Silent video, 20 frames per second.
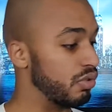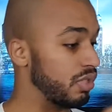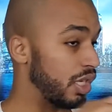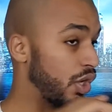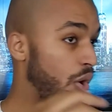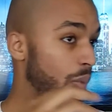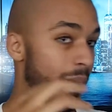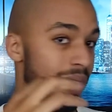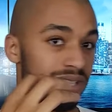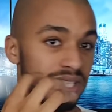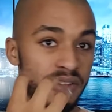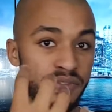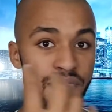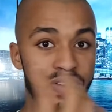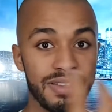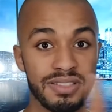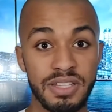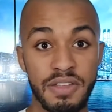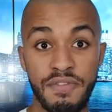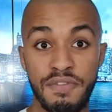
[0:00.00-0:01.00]
Você começa a
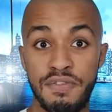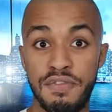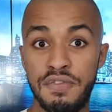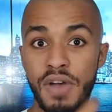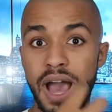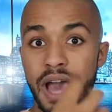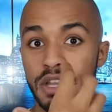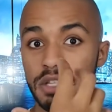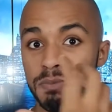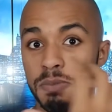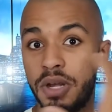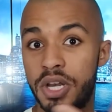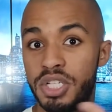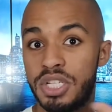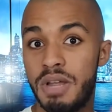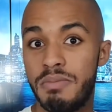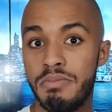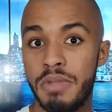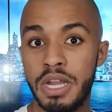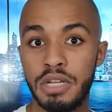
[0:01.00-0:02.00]
fazer vários
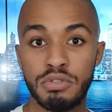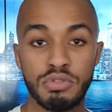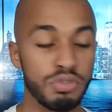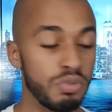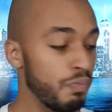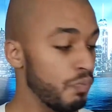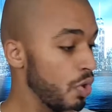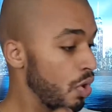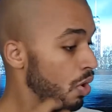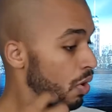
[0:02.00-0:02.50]
planejamentos